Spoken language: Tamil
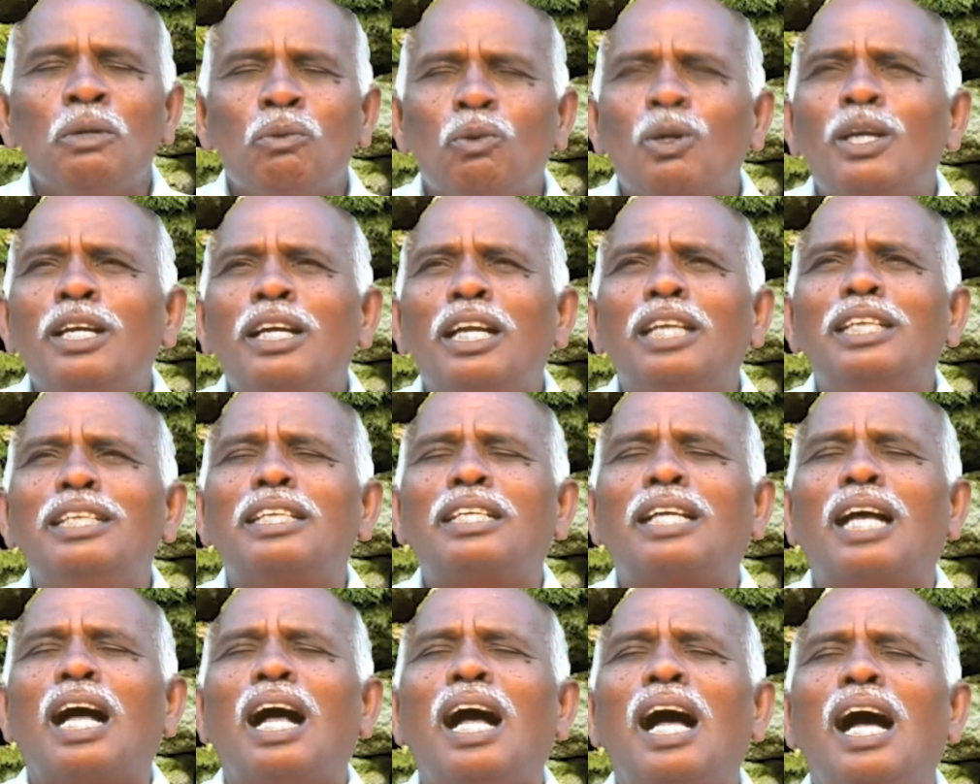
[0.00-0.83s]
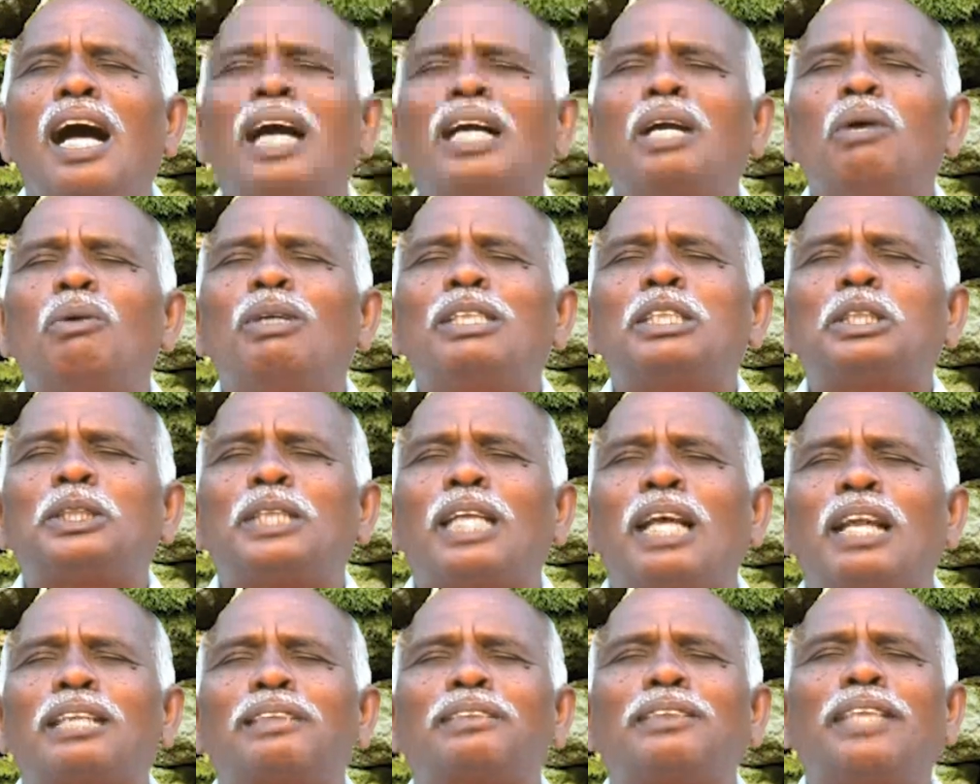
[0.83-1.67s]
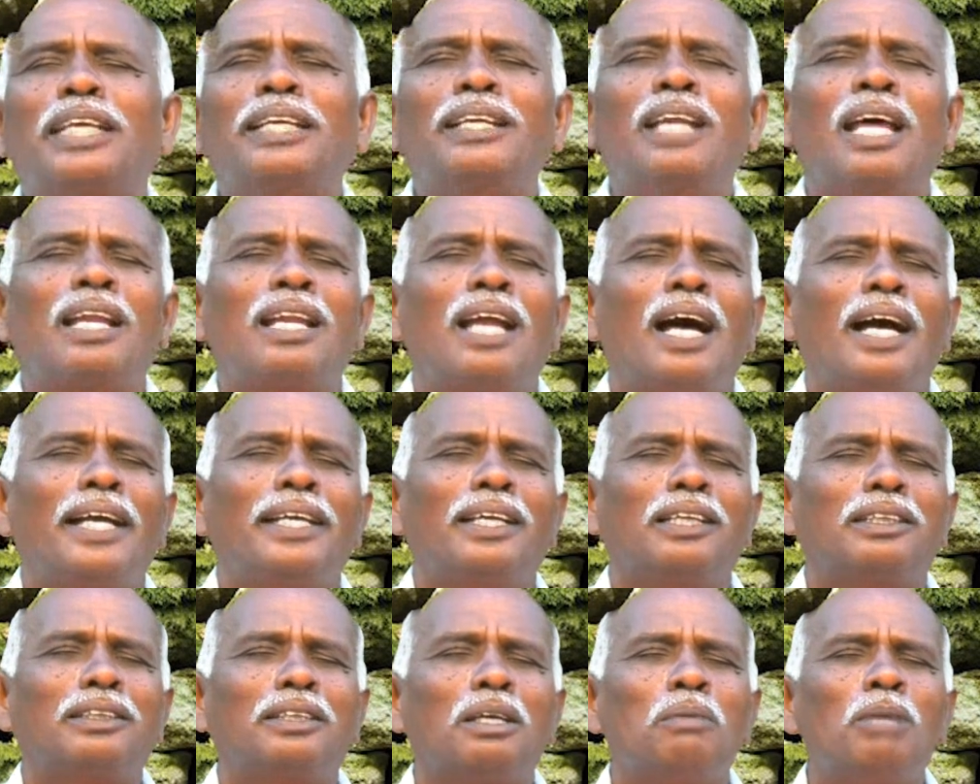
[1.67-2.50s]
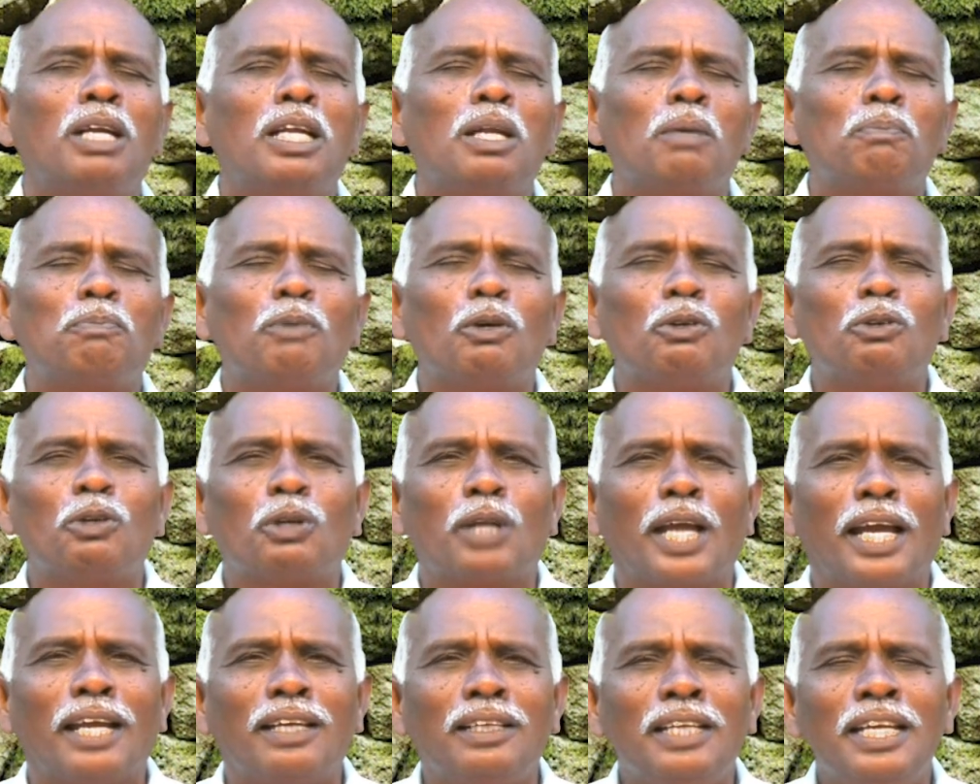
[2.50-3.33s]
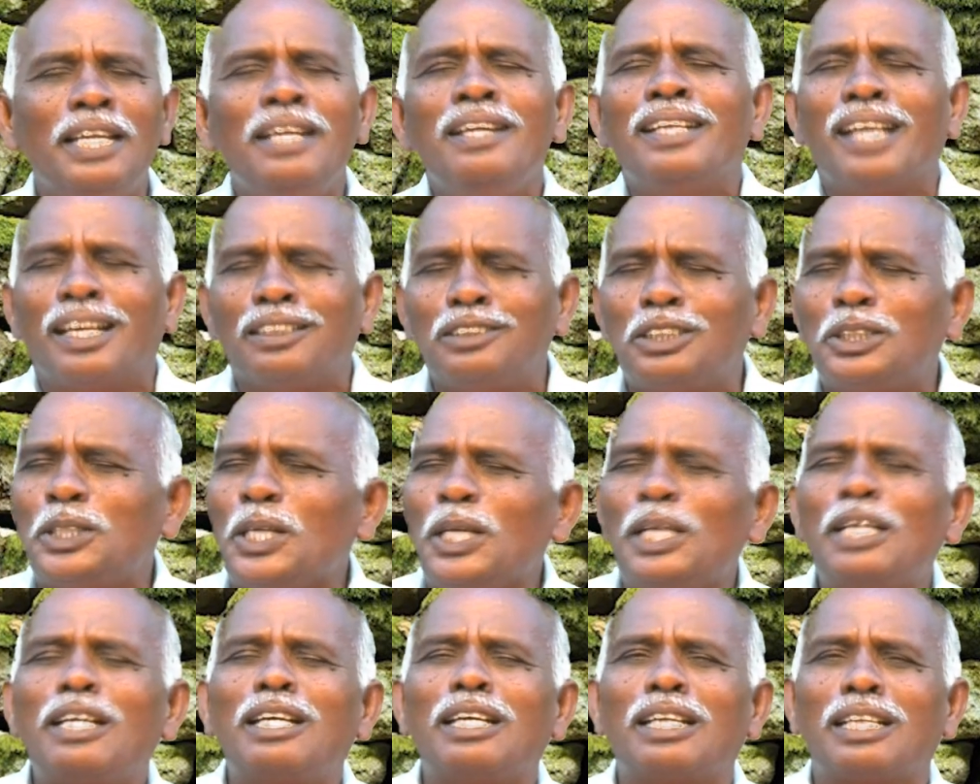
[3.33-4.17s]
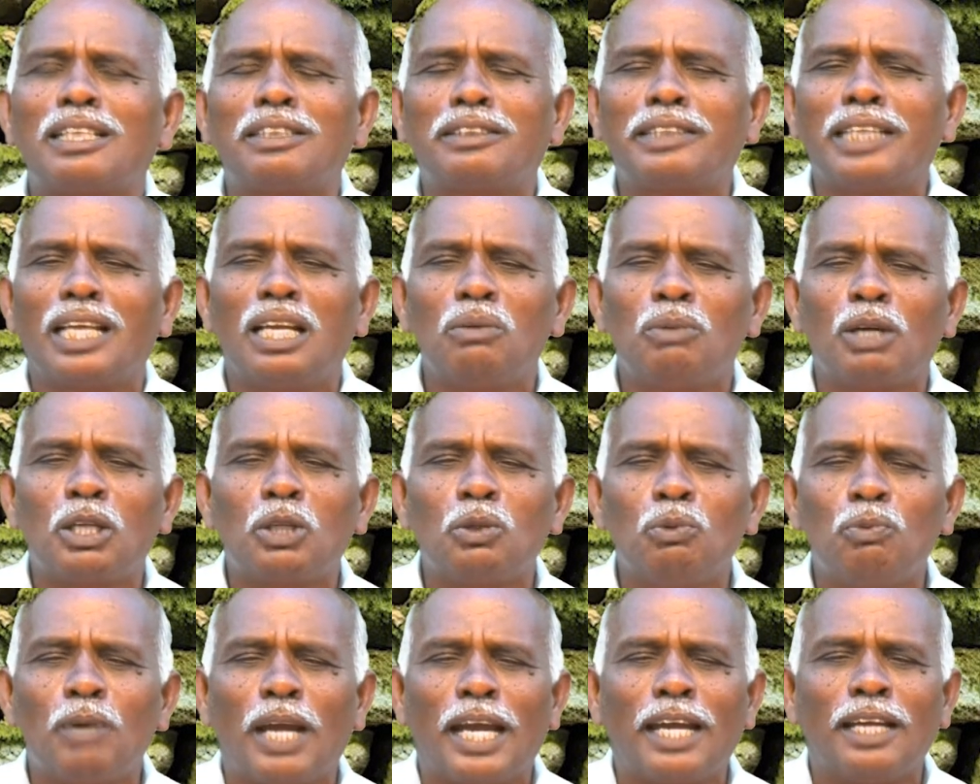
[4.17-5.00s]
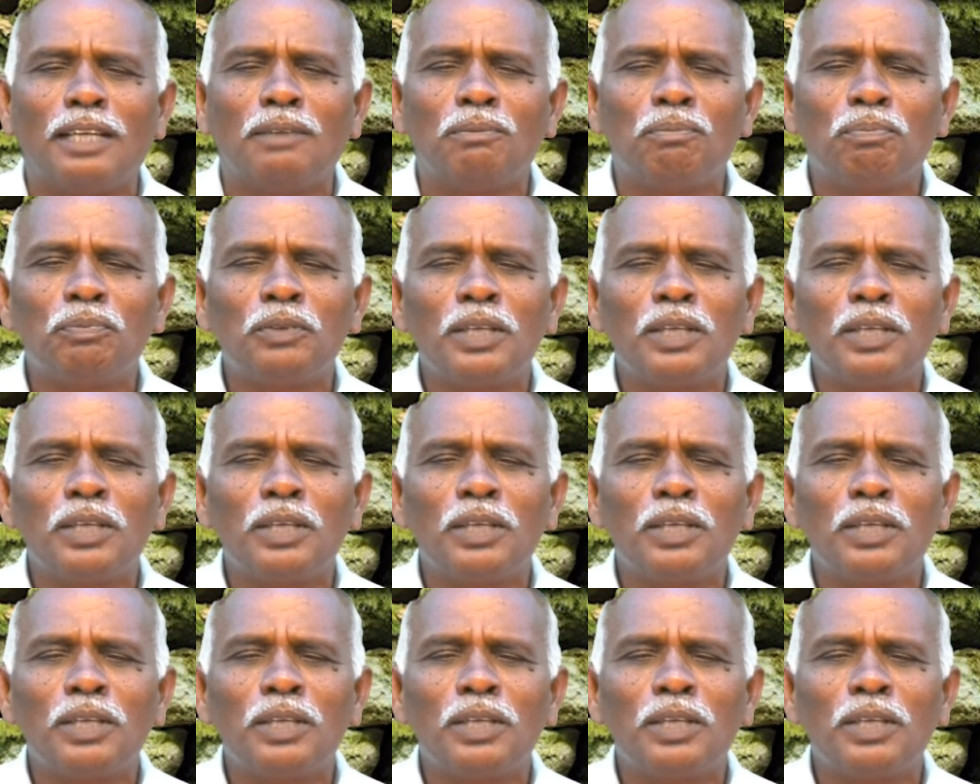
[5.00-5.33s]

உங்களுக்காக ஒரு ஸ்தலத்தை நான் ஆயத்தம் பண்ண போகிறேன் நான் சீக்கிரத்தில் வருவேன்